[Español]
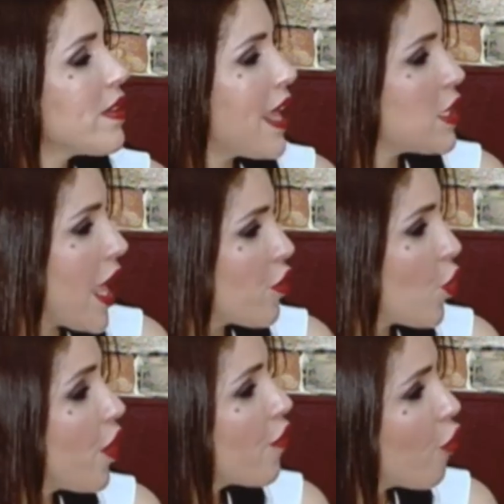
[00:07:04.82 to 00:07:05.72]
das
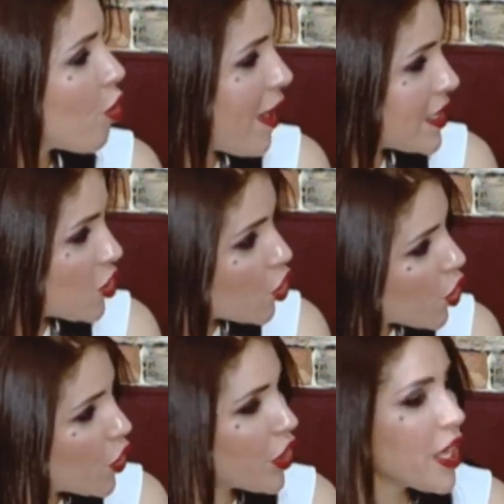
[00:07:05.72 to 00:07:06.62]
su
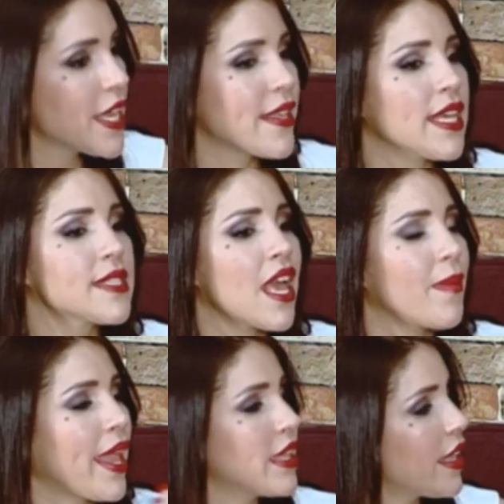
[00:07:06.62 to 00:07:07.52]
información, ya sea
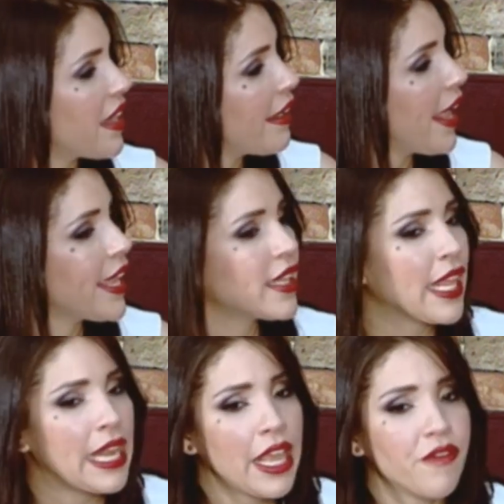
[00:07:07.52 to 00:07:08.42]
vía internet,
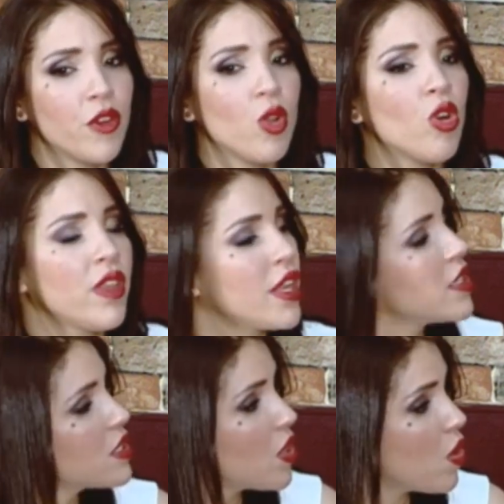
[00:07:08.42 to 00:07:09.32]
teléfono o
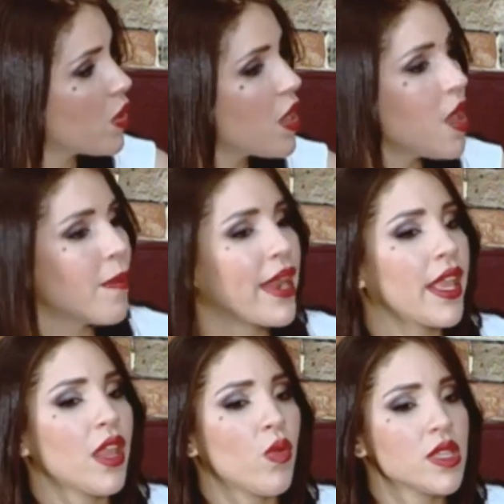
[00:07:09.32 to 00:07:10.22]
dirección,
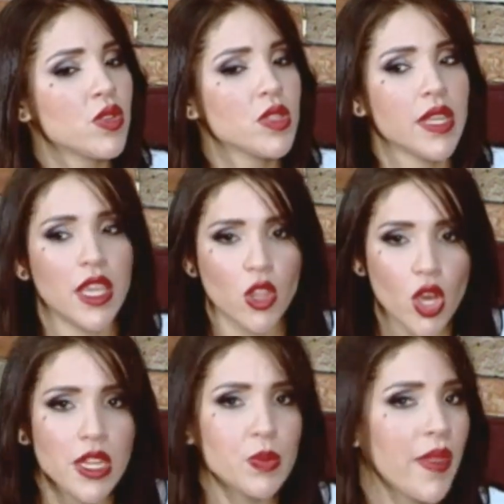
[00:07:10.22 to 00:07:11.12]
para que nuestros
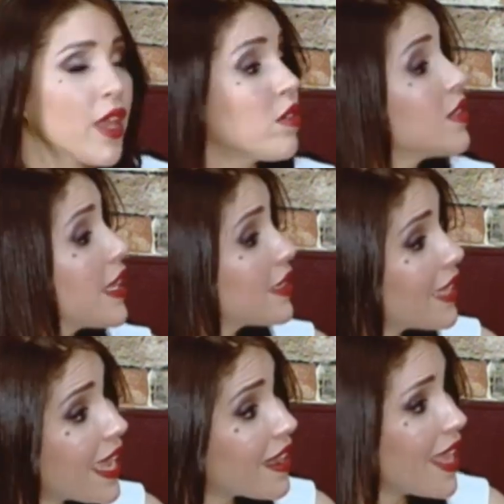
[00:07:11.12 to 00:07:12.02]
seguidores puedan
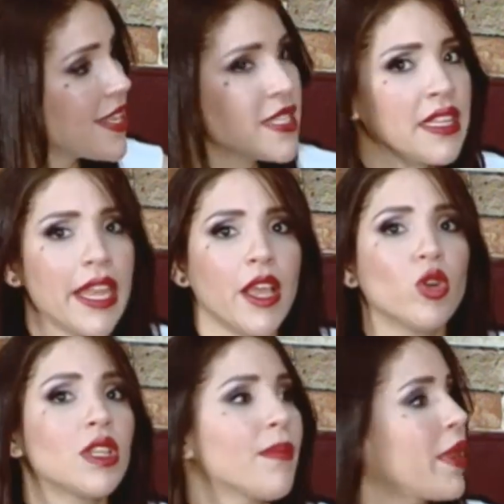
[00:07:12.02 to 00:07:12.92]
contactarla, ya si tienen
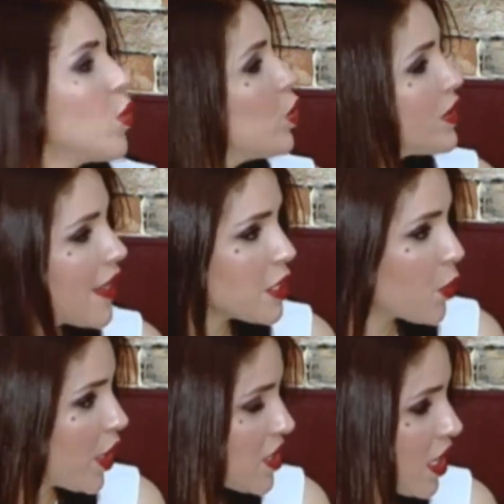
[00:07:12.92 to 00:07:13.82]
otra pregunta
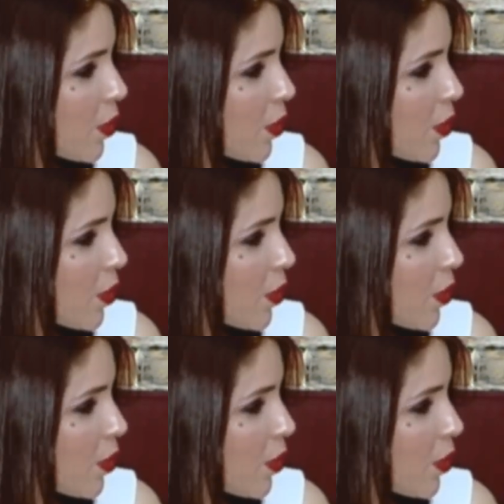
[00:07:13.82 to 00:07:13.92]
después del